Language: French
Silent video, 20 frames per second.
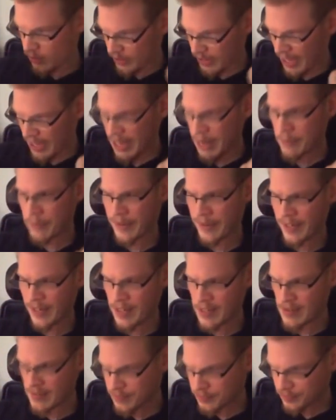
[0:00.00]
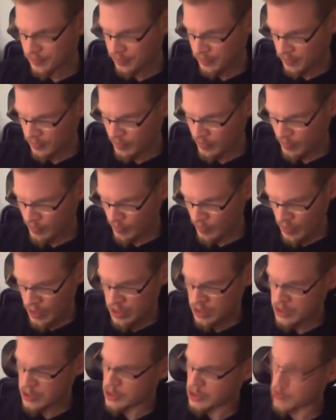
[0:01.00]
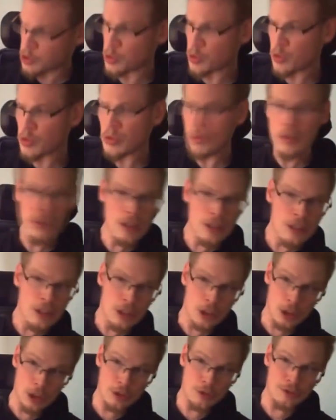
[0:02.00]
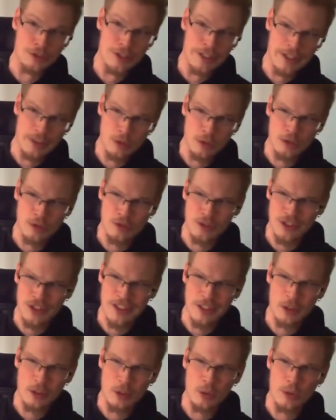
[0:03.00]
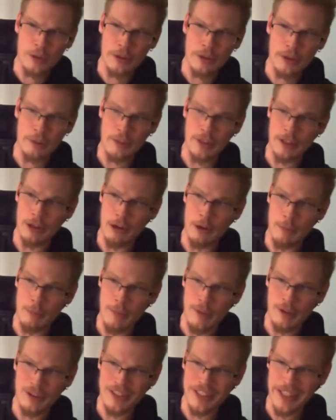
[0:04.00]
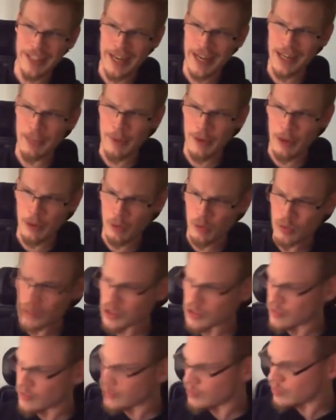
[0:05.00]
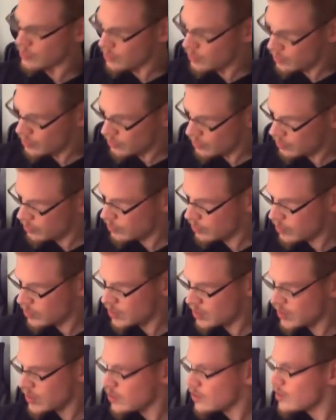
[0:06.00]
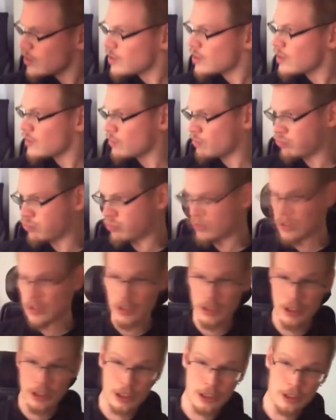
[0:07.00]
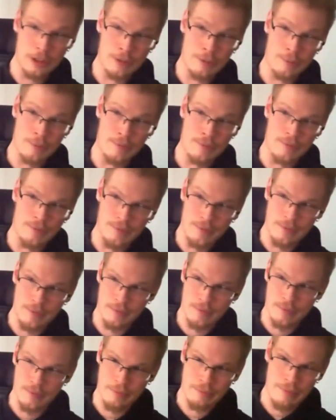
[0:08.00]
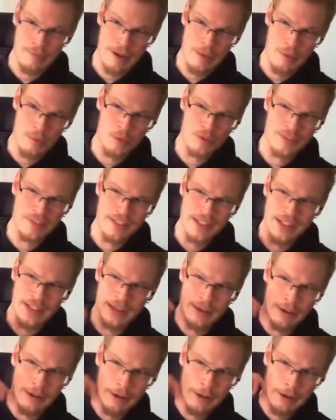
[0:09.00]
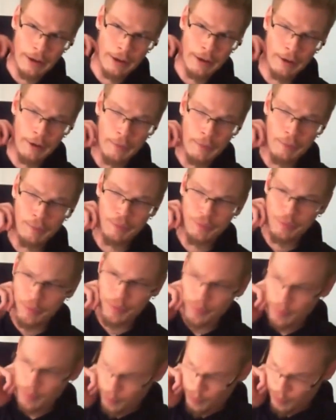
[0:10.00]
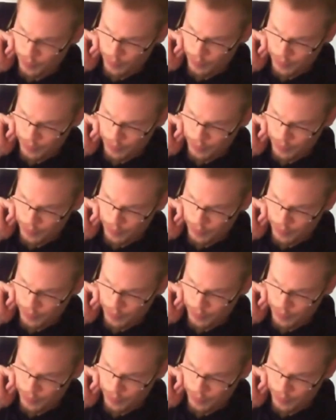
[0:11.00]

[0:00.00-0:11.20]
qui sert à recharger la, la, tablette, Switch, c'est un câble, un USB-C, donc tu, peux, tu